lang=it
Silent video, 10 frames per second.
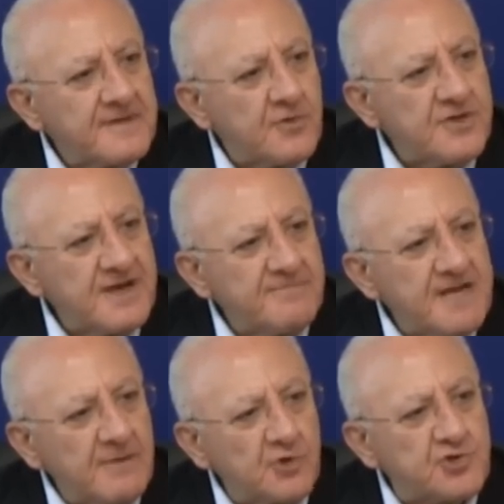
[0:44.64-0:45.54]
Qui
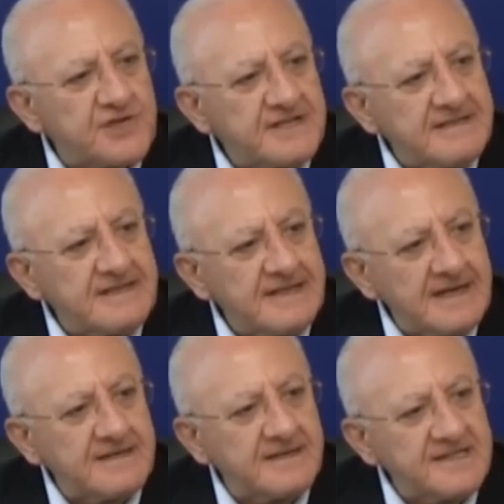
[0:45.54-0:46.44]
abbiamo
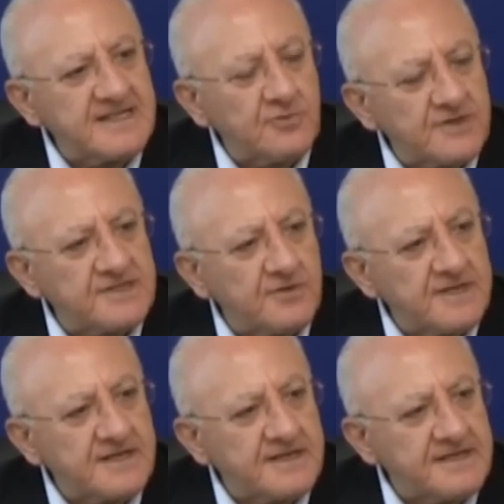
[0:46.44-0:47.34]
centinaia di situazioni
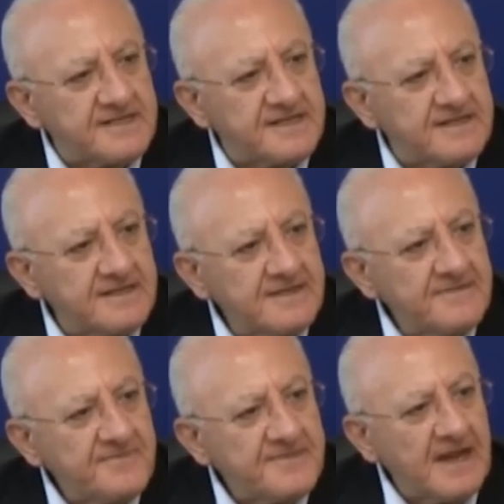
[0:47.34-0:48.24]
di crisi,
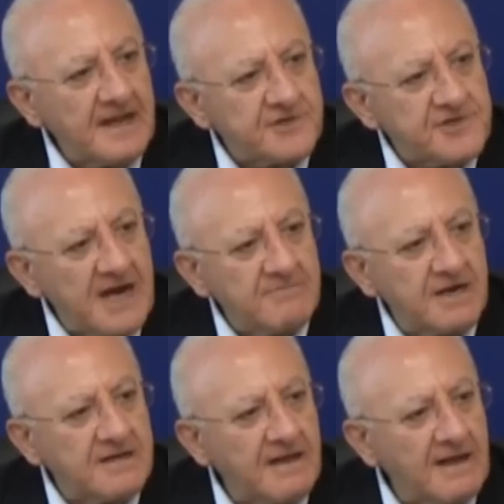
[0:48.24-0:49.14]
dalla
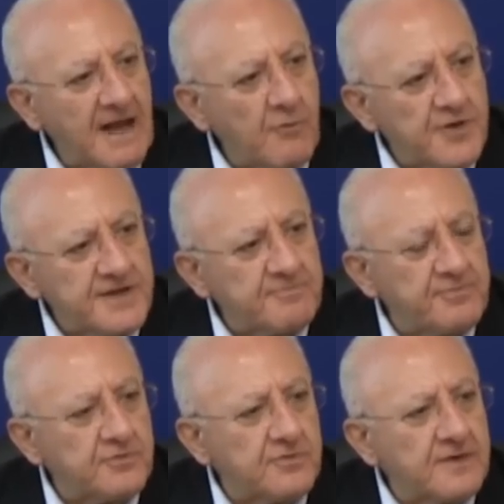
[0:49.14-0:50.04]
Jabril alla
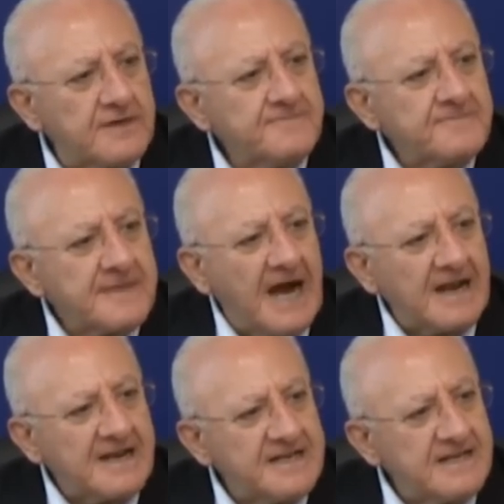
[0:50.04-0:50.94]
Whirlpool,
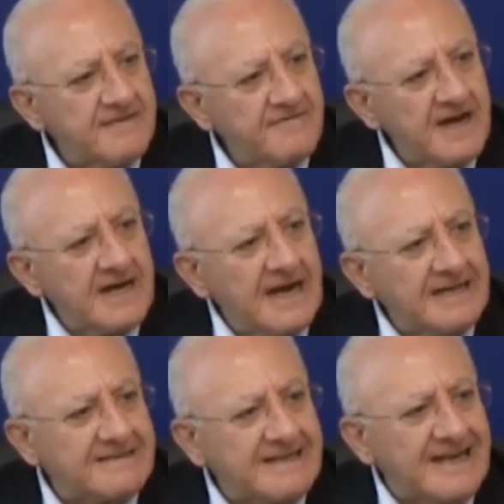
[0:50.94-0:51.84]
all'Ilva,
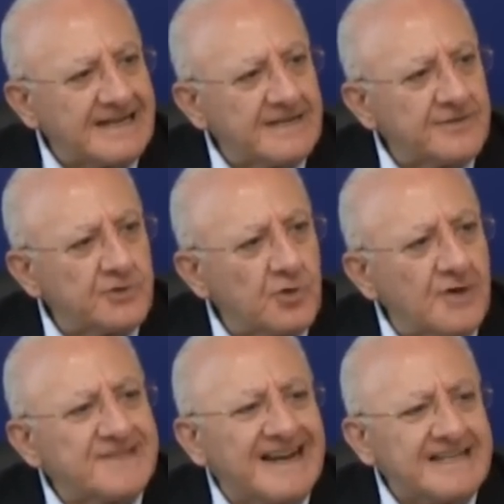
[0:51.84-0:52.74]
a
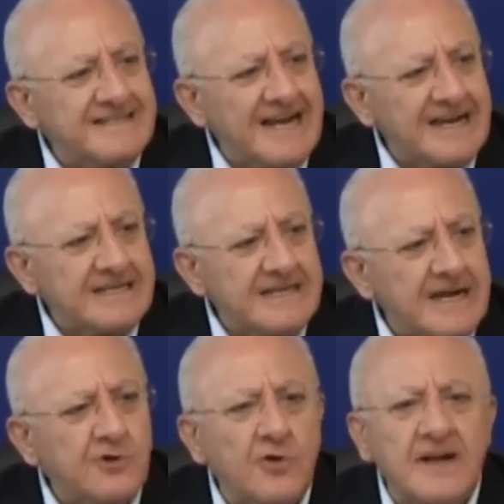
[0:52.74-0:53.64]
Taranto, ad Alitalia,
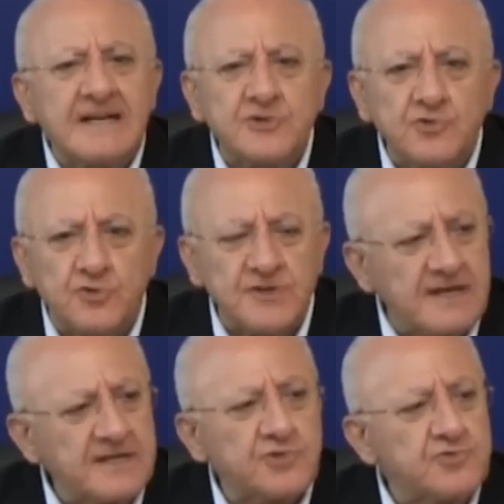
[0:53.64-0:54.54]
ancora nessuno sa
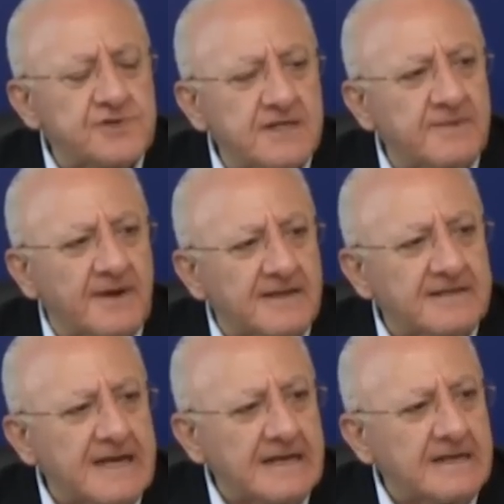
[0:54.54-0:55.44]
che succede per
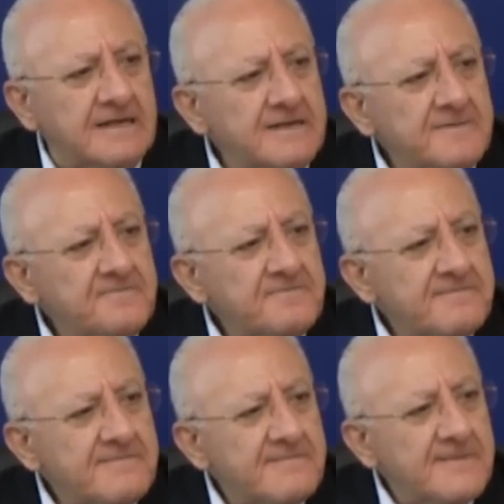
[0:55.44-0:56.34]
l'Italia.
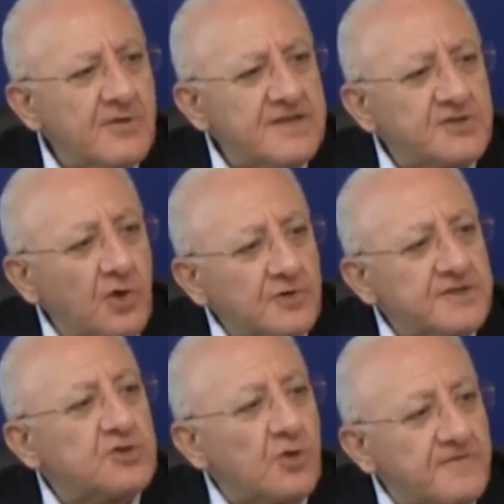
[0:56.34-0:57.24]
Qui i
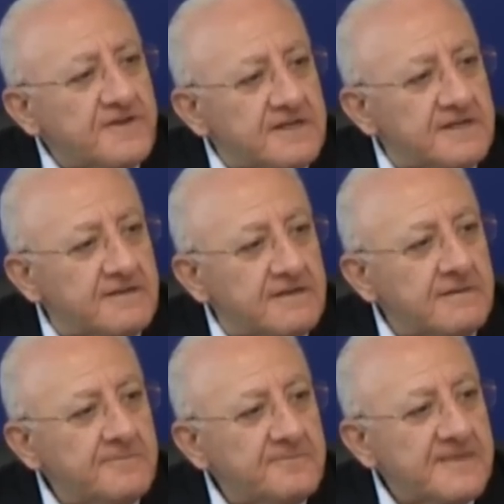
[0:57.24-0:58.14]
soldi sono
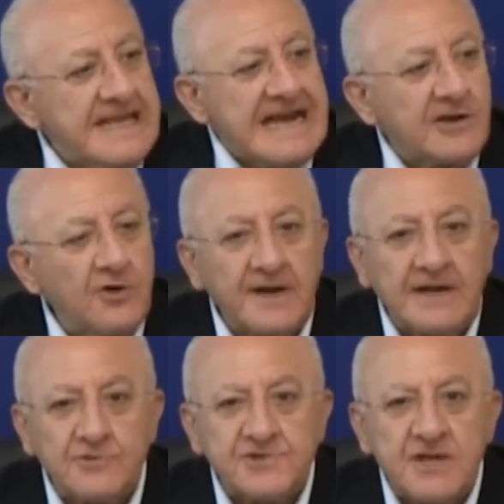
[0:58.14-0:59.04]
finiti, e ancora
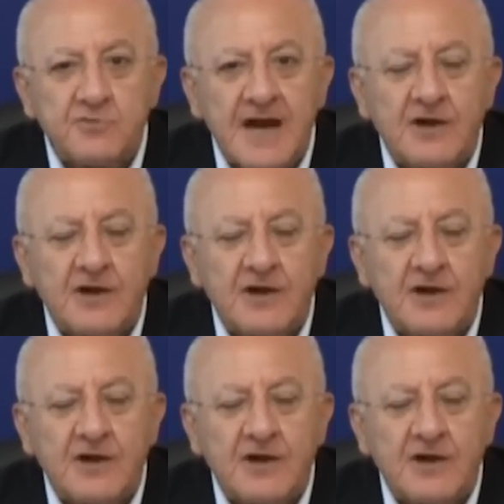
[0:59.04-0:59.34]
non c'è una